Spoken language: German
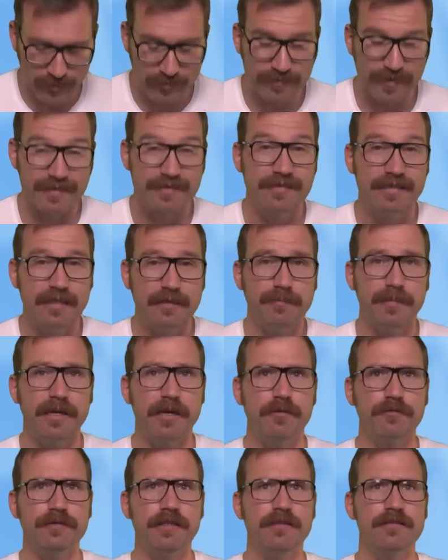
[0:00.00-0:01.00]
Und was sieht
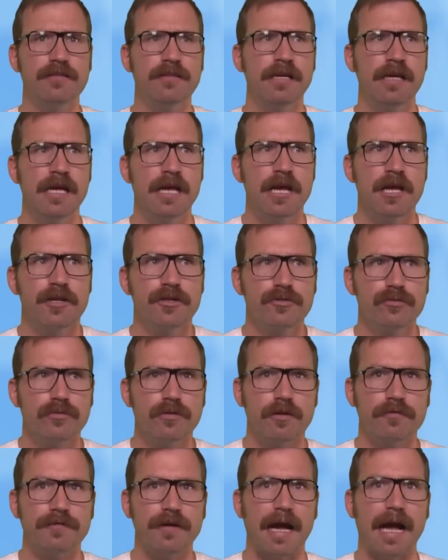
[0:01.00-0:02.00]
man auf diesen?
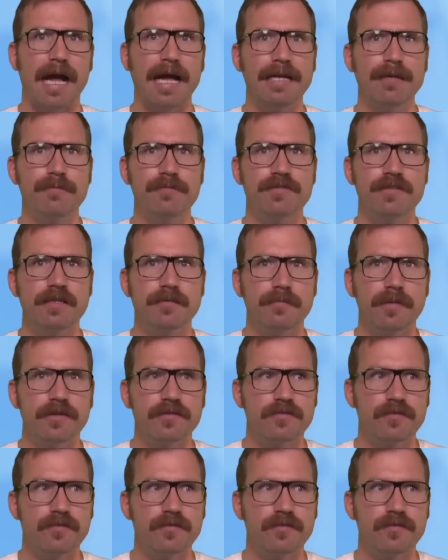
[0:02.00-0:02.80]
Nun, auf einem sieht man